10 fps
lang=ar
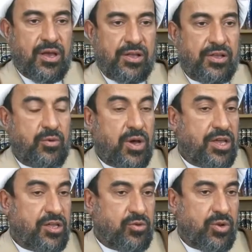
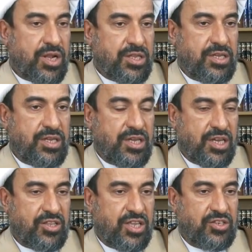الرواية التي
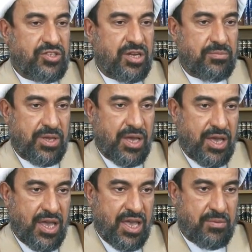احتج
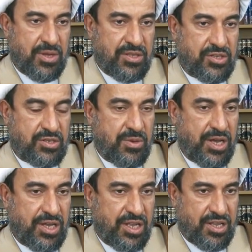بها أحمد
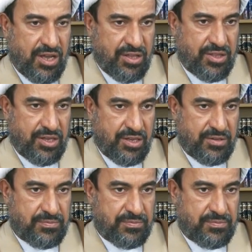إسماعيل قاطع